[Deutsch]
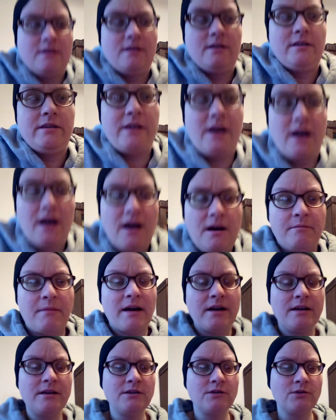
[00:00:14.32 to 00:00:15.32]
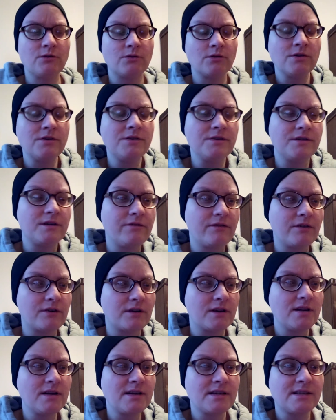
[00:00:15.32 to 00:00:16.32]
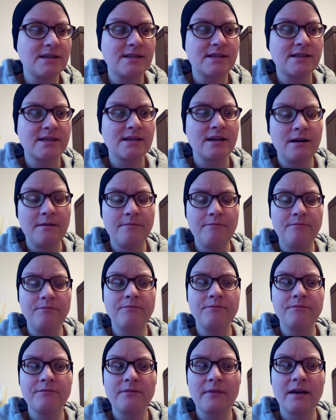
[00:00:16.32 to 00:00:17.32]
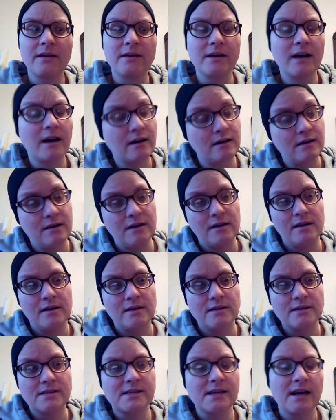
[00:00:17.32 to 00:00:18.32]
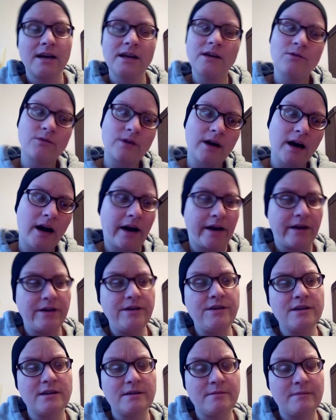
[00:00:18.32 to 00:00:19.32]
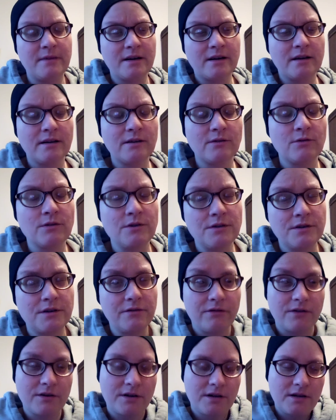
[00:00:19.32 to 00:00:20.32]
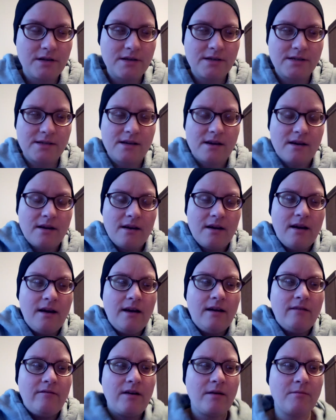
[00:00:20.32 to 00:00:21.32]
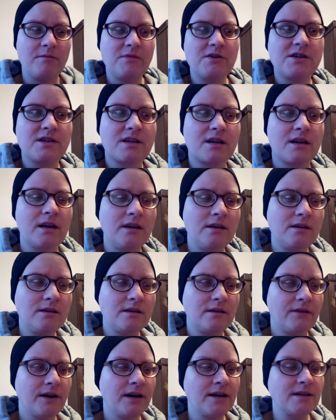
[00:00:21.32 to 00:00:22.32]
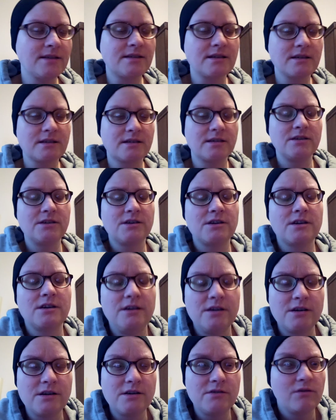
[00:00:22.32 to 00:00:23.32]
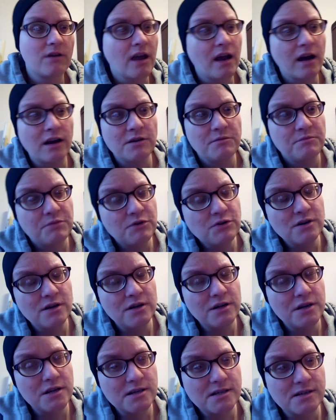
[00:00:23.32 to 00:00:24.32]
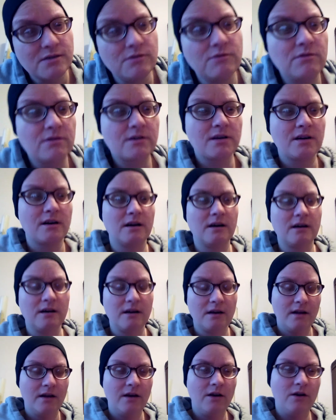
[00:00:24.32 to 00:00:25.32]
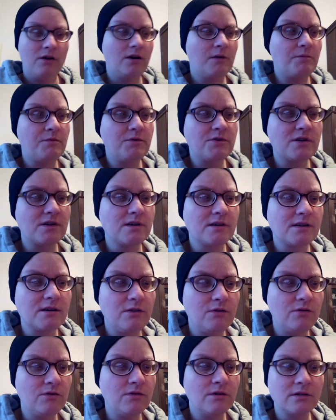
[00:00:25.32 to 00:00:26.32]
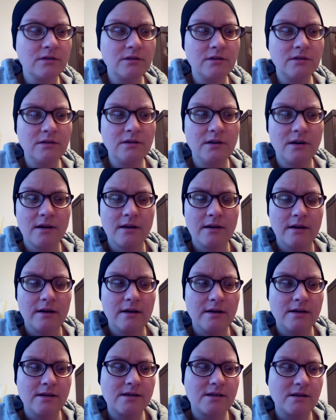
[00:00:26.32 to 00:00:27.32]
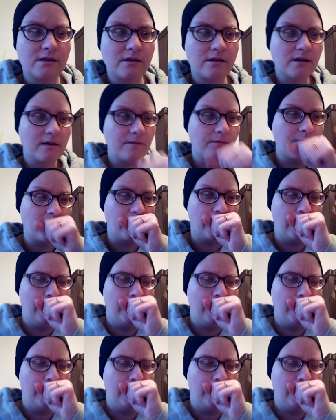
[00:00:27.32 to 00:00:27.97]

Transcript: ja, meine neuen DVDs ähm, ja, zeigen oder einige meiner neuen DVDs. Wer mich kennt, der weiß, dass ich nicht nur gerne Bücher lese oder Hörbücher höre, sondern